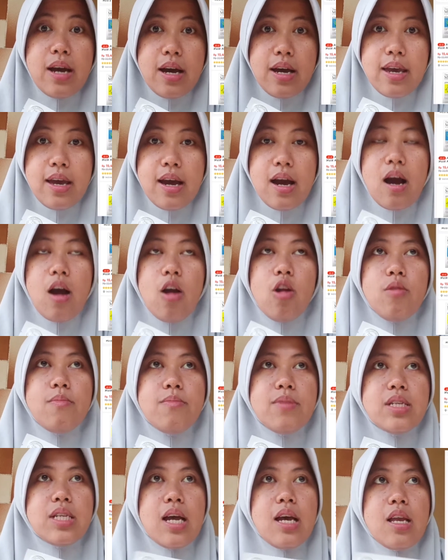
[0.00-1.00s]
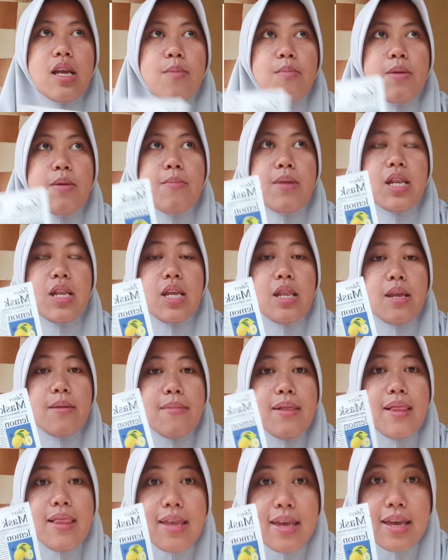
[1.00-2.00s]
ya kalau misalnya Mimin
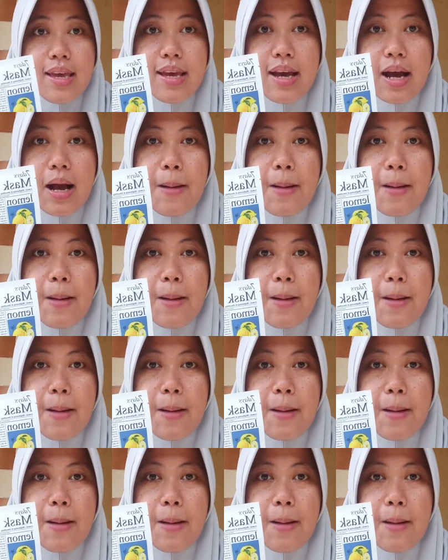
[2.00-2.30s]
ini beli